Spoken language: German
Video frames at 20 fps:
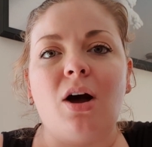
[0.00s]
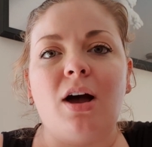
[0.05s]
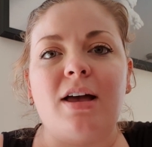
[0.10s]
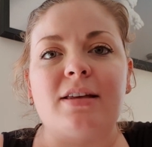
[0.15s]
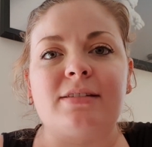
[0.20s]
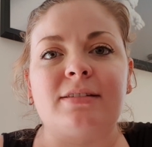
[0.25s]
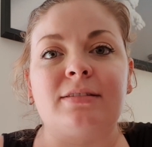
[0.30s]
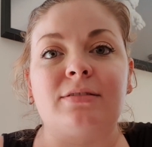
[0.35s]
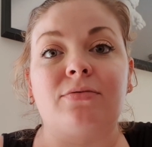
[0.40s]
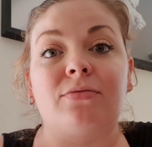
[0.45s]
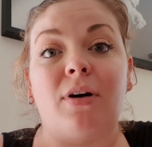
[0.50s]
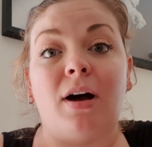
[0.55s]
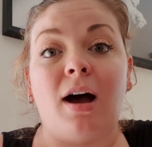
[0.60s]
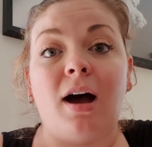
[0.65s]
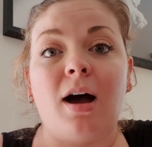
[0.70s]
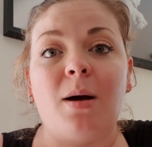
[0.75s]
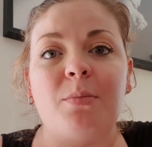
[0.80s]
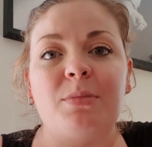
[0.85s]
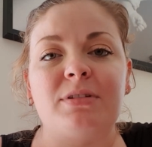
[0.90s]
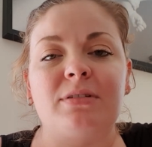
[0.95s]
Es ist
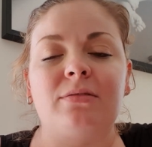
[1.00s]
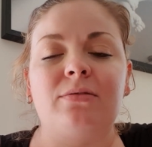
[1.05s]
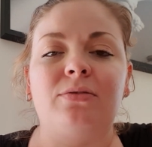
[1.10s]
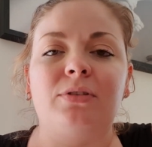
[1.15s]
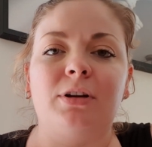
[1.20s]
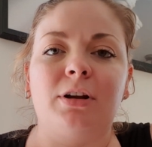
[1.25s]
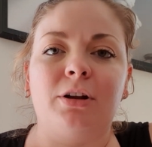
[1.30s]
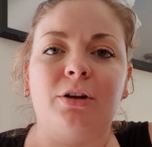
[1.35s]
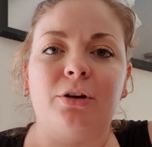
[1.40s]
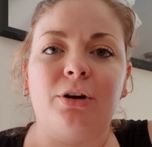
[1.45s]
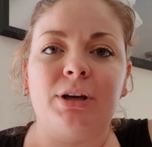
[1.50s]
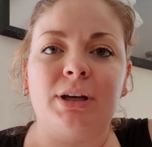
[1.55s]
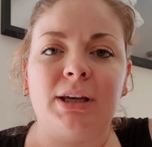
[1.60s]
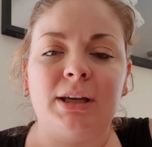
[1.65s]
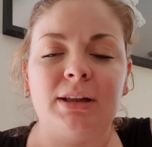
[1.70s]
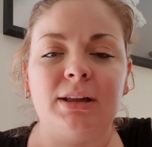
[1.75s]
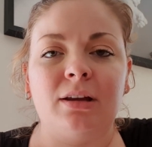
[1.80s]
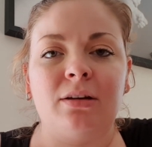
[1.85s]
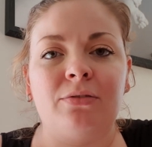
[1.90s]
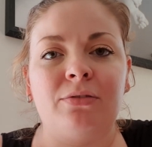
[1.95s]
warm, es sind viele neue
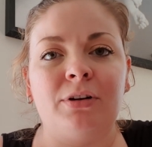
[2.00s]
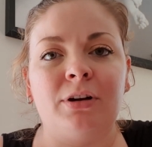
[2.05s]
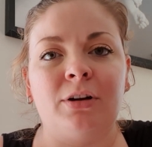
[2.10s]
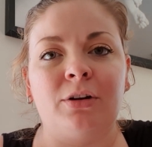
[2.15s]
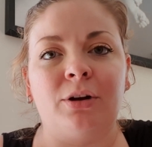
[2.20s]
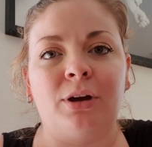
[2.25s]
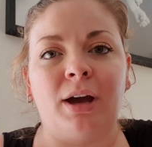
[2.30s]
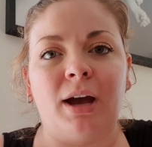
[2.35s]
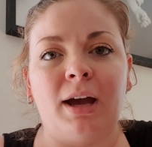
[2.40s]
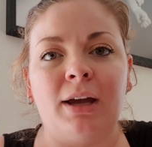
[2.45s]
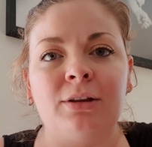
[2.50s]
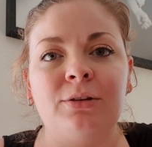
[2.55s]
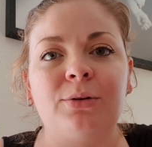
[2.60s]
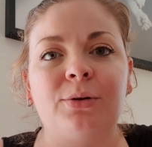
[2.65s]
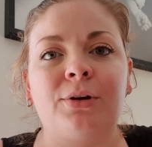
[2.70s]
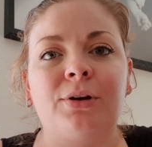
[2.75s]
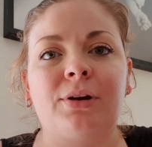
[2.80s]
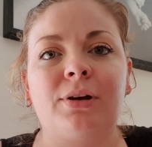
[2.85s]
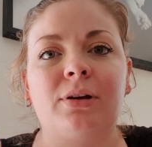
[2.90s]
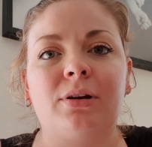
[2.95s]
Kinder, viele neue
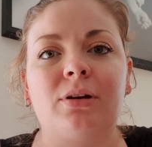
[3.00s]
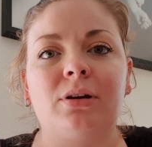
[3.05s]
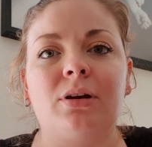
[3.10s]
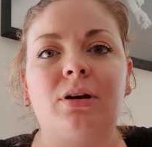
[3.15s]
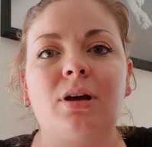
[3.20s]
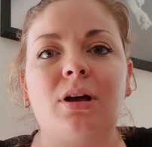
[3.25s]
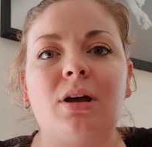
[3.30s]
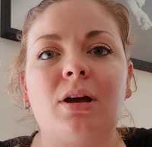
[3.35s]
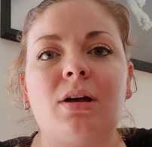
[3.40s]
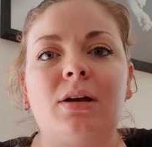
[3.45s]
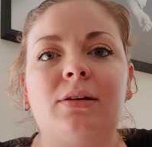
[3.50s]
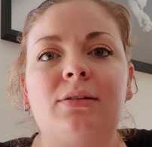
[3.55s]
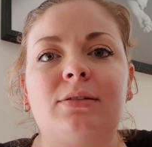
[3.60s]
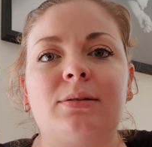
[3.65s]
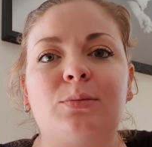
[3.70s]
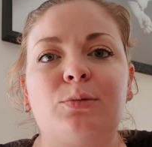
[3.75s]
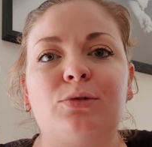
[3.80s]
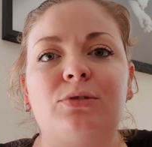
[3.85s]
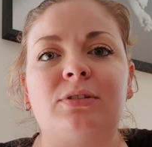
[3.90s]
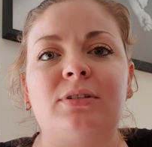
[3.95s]
Eindrücke,
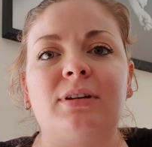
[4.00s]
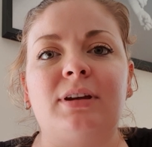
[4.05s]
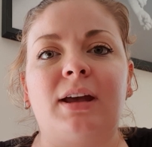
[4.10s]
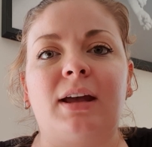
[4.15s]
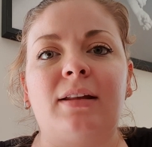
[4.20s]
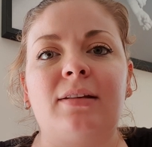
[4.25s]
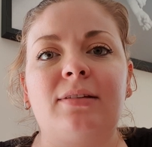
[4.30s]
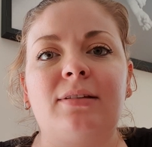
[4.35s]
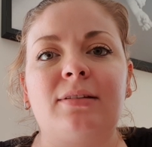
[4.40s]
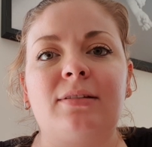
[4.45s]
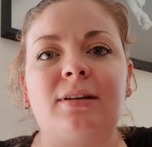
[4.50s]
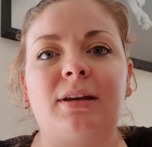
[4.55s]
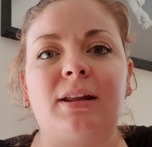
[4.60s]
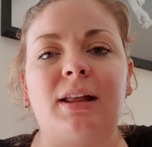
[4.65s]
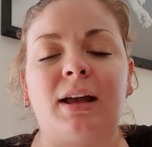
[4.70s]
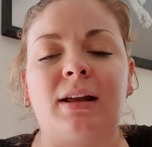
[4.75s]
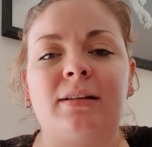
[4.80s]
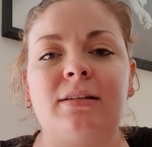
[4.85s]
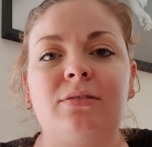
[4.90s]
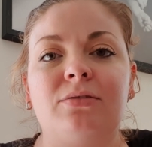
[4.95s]
Sie müssen die ganze Zeit
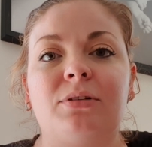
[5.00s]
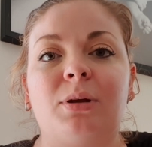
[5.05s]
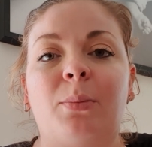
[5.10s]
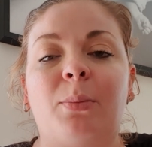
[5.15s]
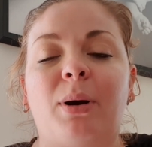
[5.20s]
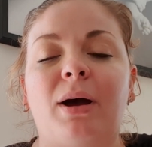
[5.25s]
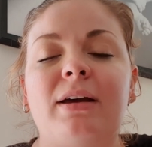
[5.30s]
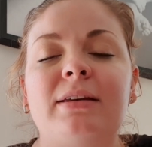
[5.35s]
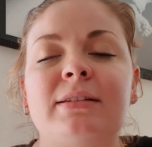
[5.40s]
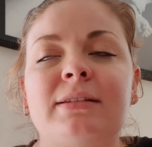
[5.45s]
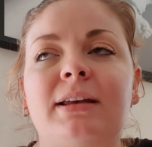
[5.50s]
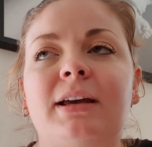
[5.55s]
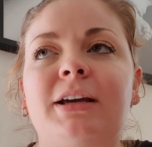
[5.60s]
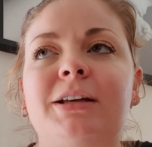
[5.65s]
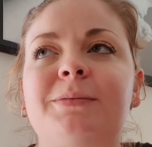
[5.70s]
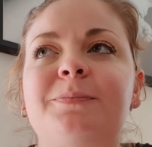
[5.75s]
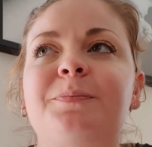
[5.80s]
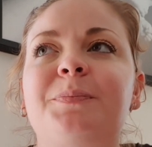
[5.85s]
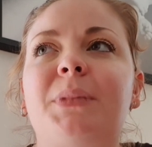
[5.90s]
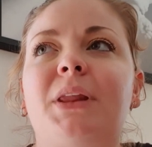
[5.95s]
aktiv dabei
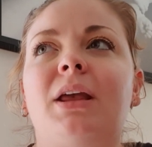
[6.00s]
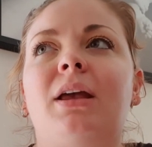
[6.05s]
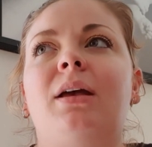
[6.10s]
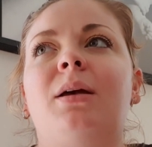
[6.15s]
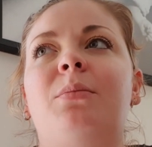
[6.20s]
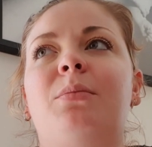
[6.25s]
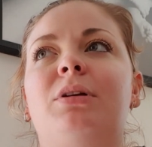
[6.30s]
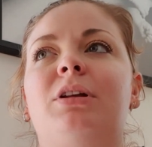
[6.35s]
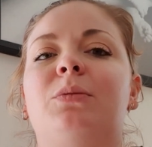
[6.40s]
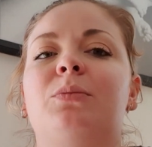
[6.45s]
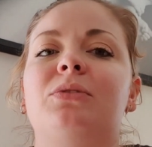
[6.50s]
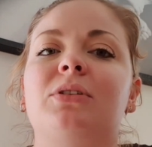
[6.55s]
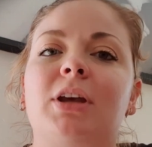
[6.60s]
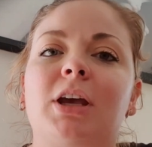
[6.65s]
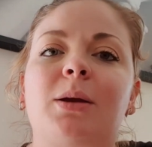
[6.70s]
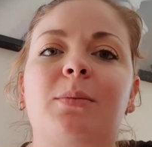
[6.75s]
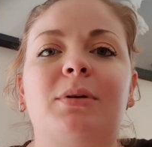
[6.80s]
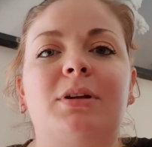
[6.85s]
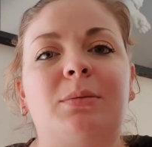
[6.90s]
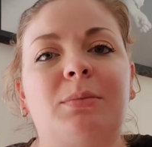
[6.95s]
sein, mit dem
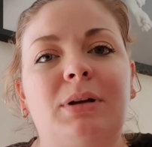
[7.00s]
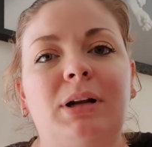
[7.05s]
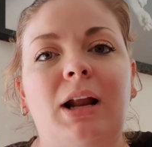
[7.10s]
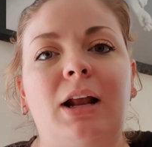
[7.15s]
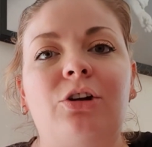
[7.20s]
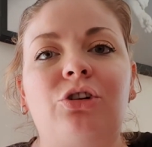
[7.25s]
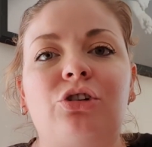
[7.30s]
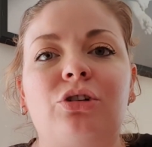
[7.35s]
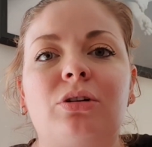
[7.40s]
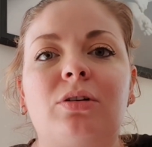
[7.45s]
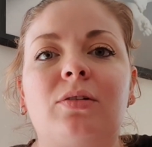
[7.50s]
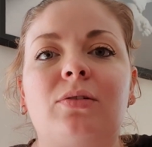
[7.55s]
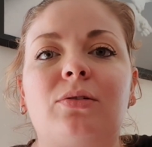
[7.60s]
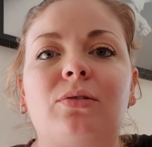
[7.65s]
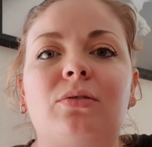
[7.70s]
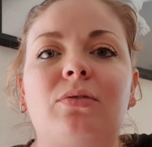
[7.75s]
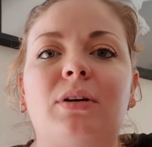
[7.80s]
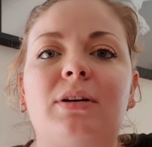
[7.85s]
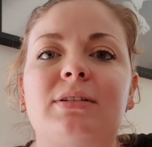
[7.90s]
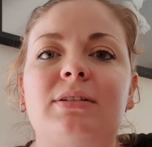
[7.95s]
Singen, mit dem Klatschen und
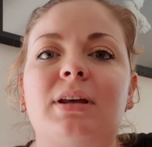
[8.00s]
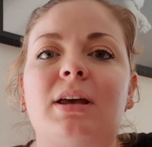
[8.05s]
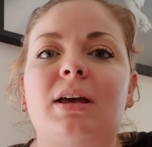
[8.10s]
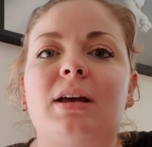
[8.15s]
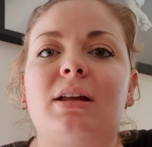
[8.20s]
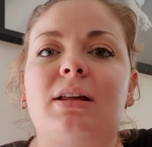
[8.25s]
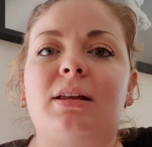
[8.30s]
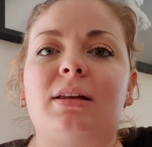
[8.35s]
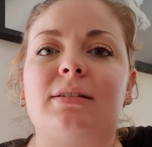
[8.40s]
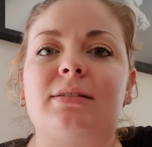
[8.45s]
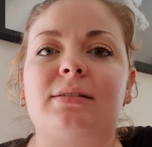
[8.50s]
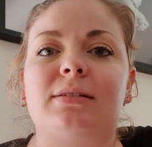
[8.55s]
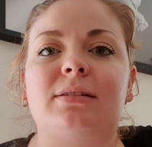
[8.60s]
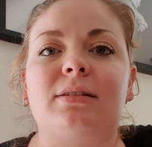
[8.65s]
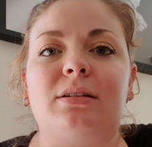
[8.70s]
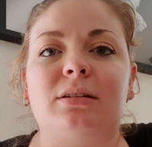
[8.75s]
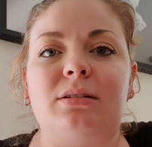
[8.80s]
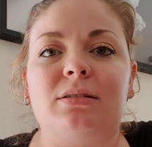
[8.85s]
sowas, dass